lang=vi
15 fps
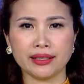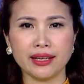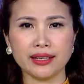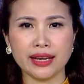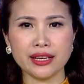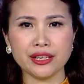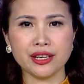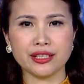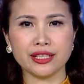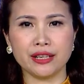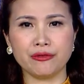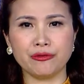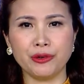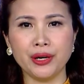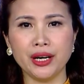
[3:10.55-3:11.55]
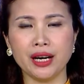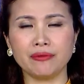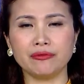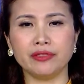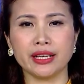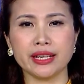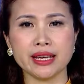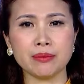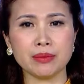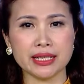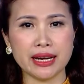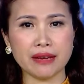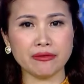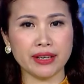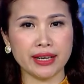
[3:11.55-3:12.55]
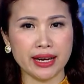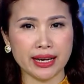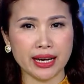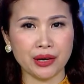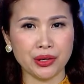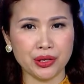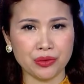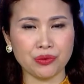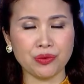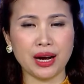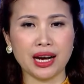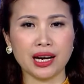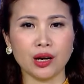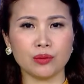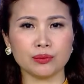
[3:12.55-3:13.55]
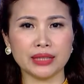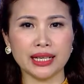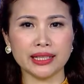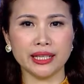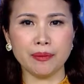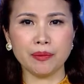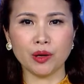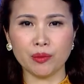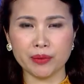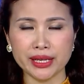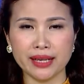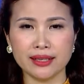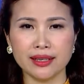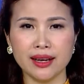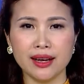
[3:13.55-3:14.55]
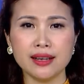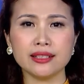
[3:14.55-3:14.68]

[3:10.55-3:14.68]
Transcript: ký kết chương trình phối hợp về giám sát và nâng cao hiệu quả công tác tiếp công dân,